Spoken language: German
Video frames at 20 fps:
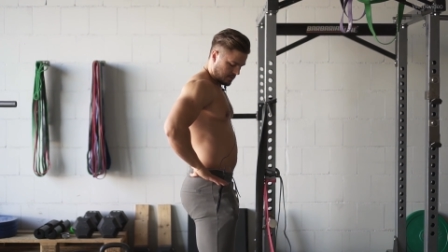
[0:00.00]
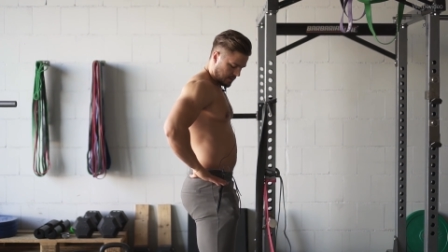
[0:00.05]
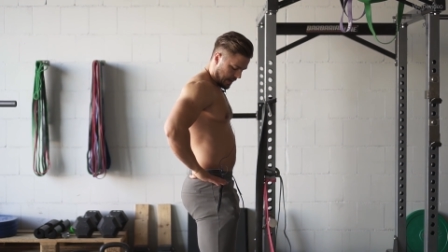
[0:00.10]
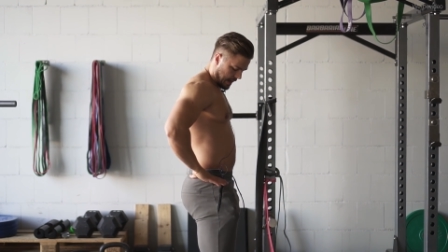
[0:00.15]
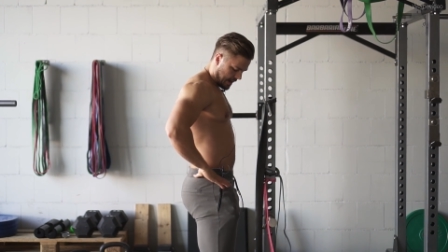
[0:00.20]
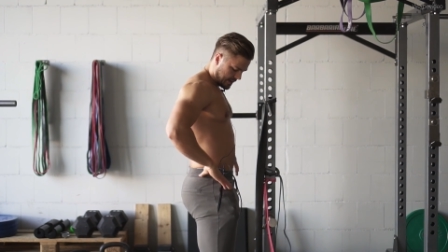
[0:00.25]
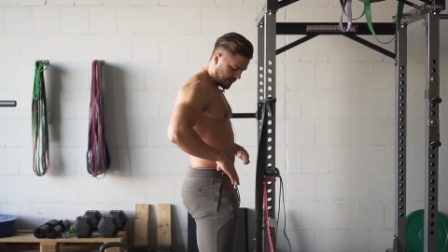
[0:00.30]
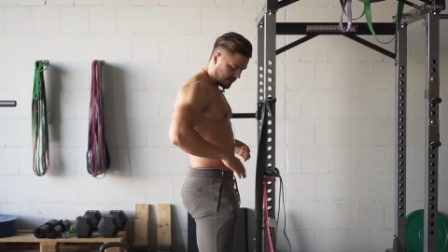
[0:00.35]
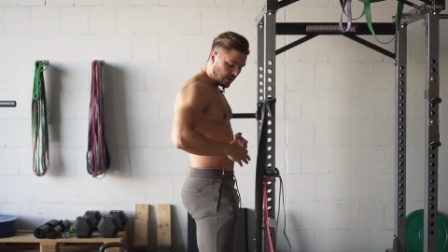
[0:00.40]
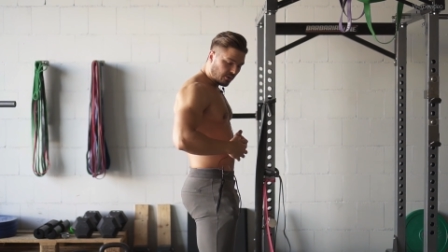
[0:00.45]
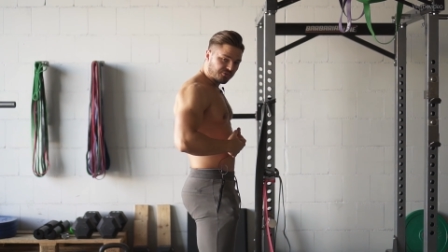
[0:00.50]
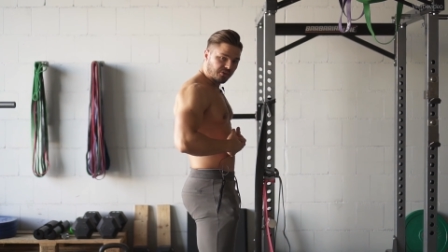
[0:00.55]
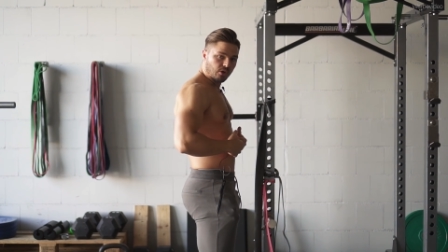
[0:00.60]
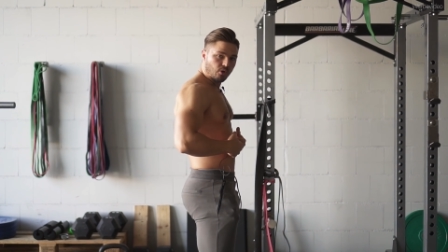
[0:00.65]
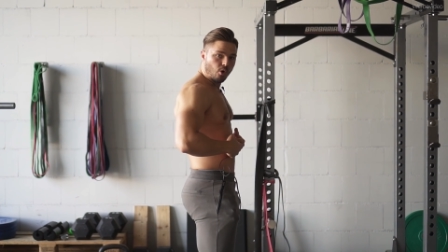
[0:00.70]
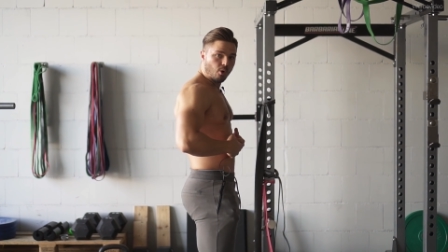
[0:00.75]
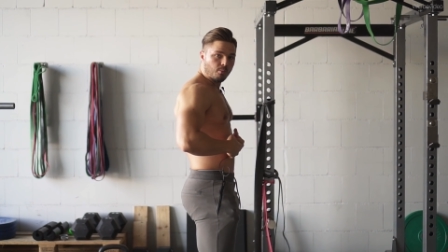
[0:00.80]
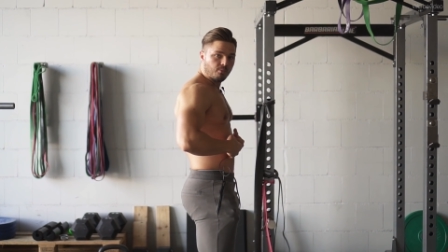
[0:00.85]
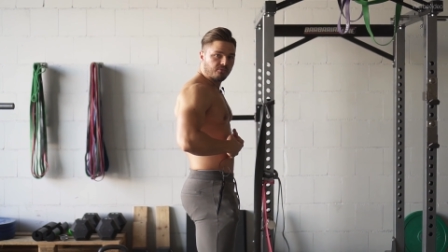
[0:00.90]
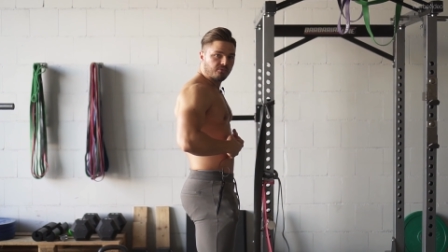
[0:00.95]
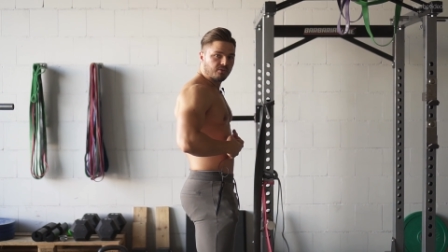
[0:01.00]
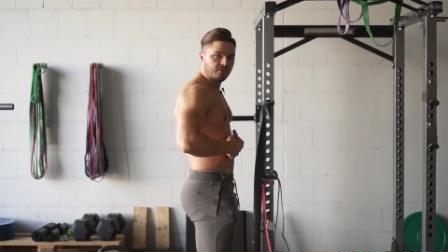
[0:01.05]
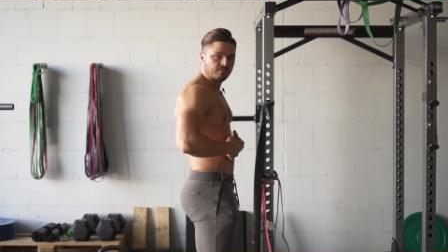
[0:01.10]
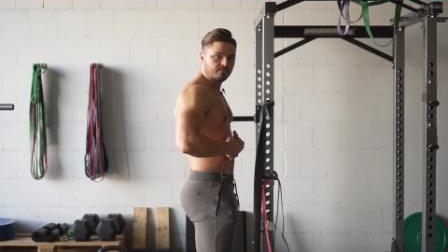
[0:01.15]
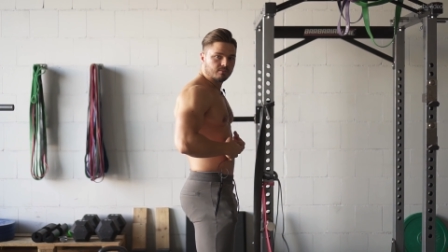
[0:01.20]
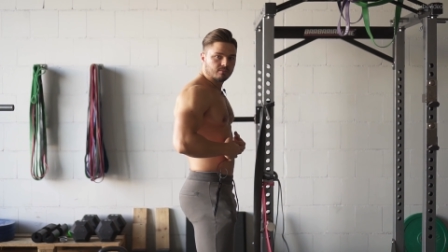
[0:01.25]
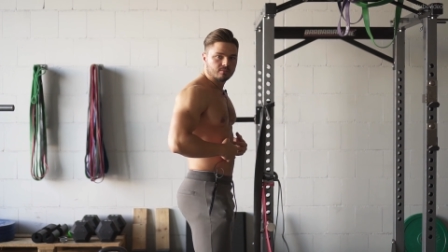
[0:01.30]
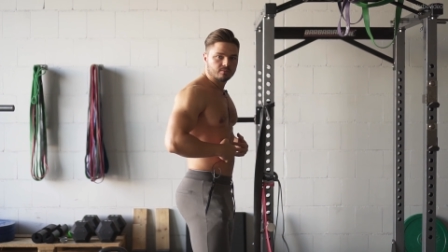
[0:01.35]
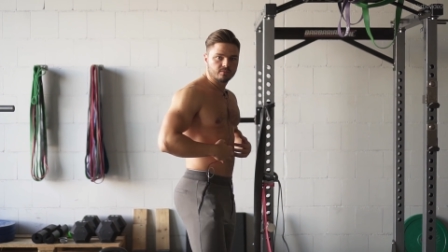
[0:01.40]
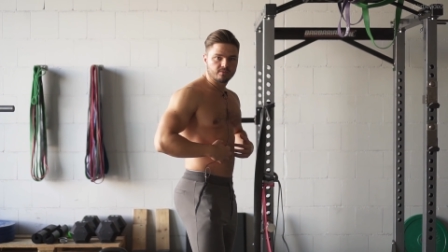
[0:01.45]
Achtet auf den Rumpf,
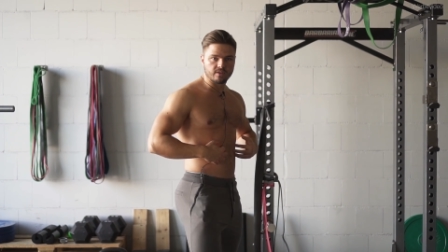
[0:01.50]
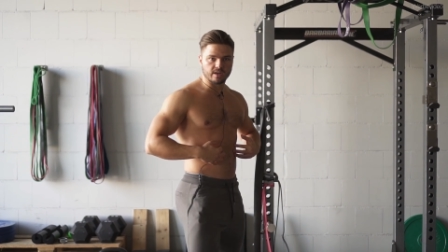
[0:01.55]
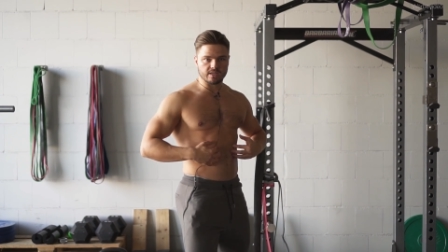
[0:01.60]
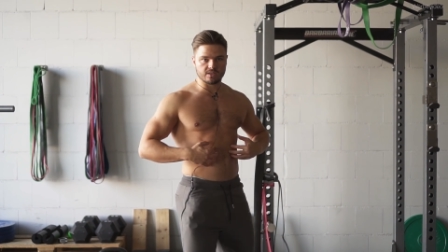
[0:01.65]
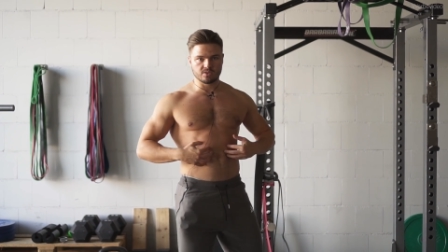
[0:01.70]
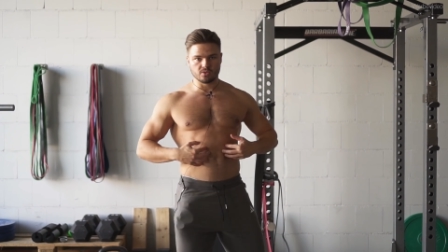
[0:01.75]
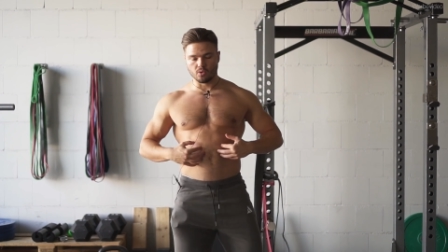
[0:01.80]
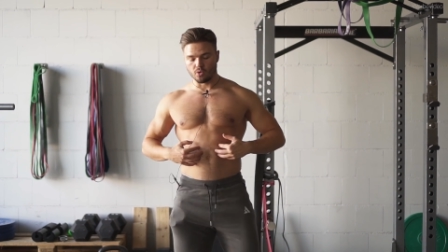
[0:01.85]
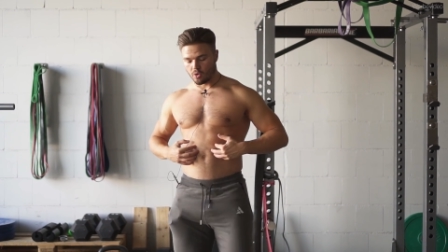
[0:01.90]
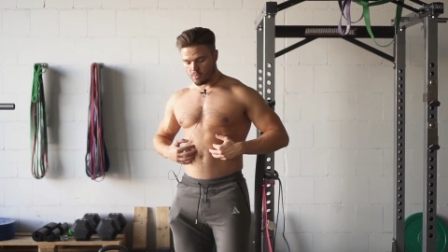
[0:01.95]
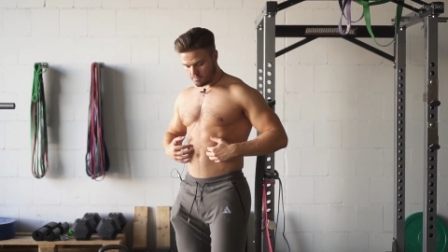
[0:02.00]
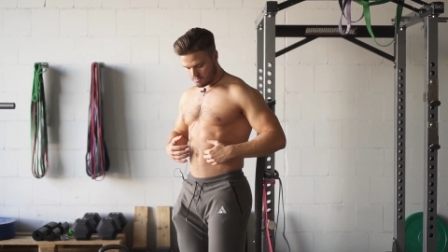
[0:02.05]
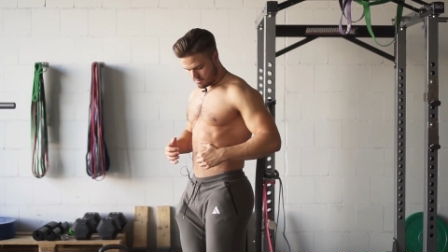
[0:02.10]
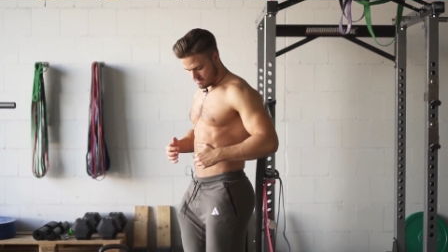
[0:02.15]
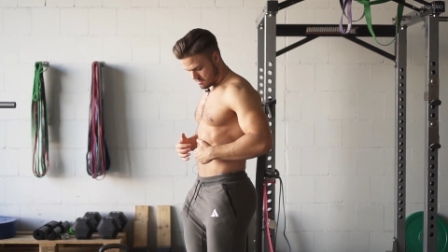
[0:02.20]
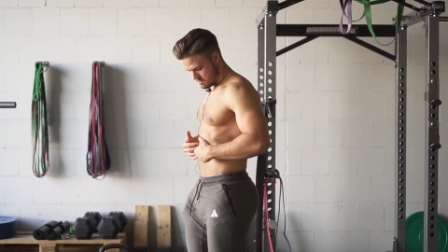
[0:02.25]
vielleicht so rum.